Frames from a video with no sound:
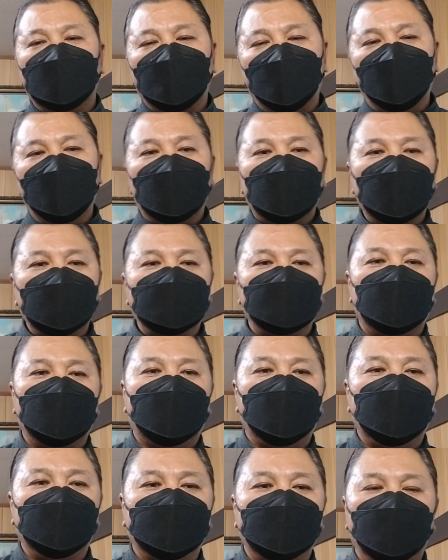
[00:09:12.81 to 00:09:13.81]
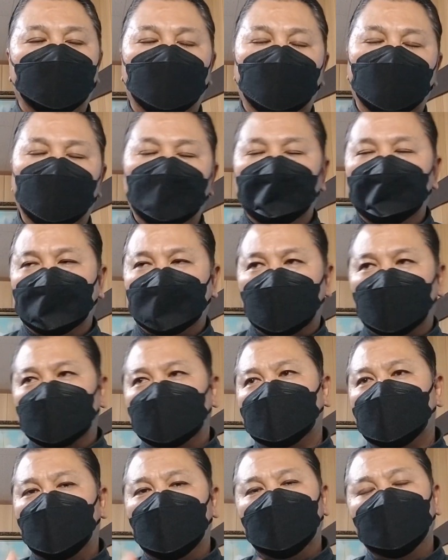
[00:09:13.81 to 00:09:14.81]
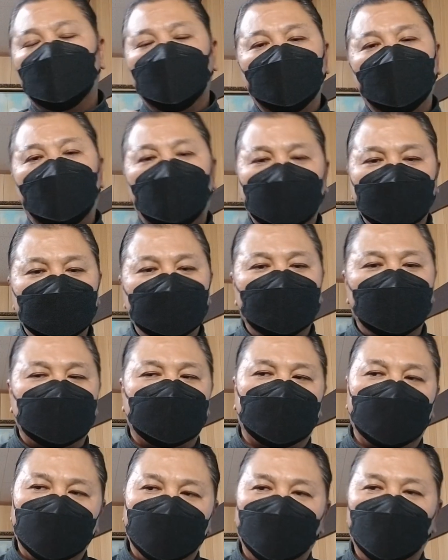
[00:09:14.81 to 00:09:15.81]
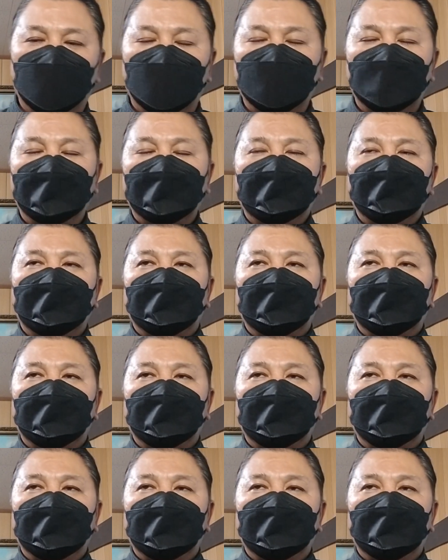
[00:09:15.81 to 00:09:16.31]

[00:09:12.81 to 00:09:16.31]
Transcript: まあ、細かく分けるとたくさんいろいろあるんですけど